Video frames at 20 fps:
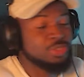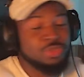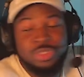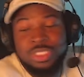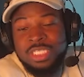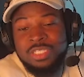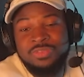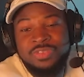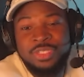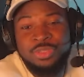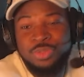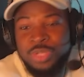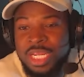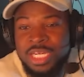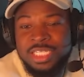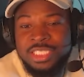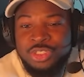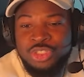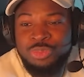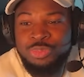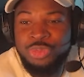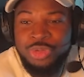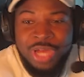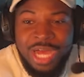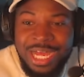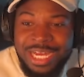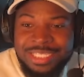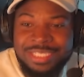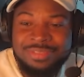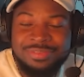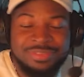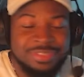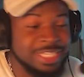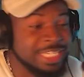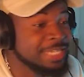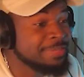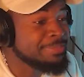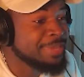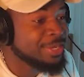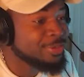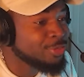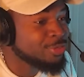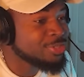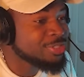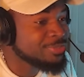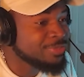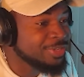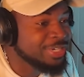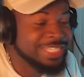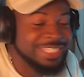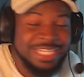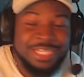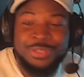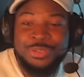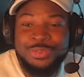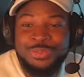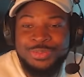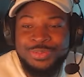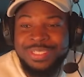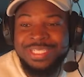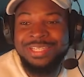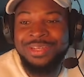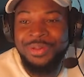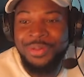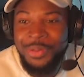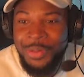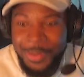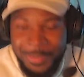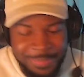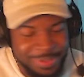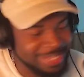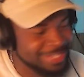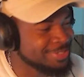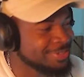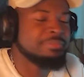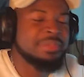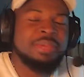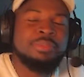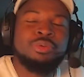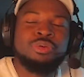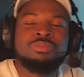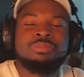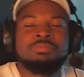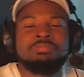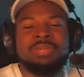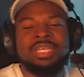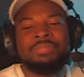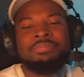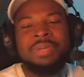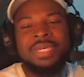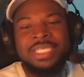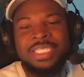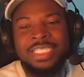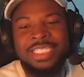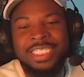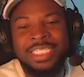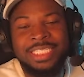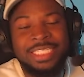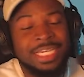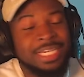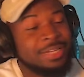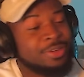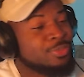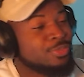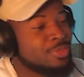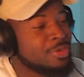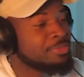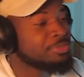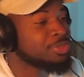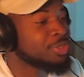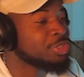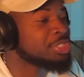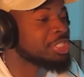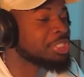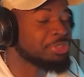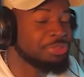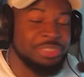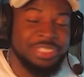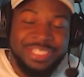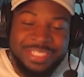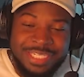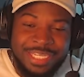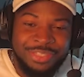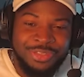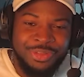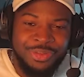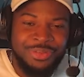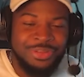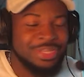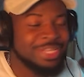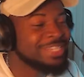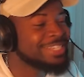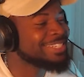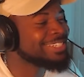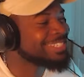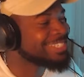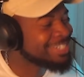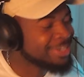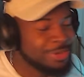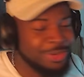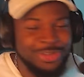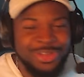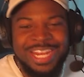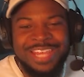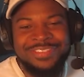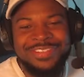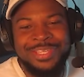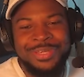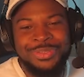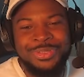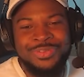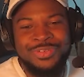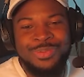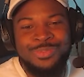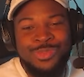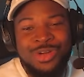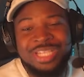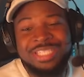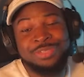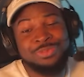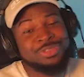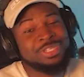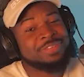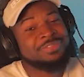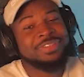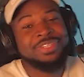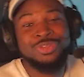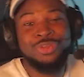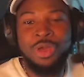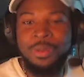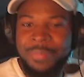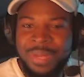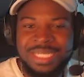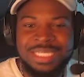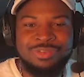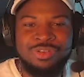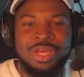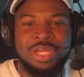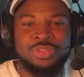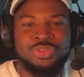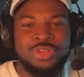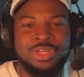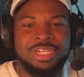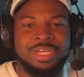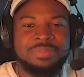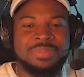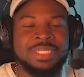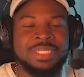Ce qui fait que la Ligue des Champions arrive, et malheureusement les gars, je suis remplaçant. Mais bon, pas de panique les gars, en même temps j'ai que 17 ans, j'ai encore l'avenir devant moi, c'est tout à fait normal d'avoir un joueur comme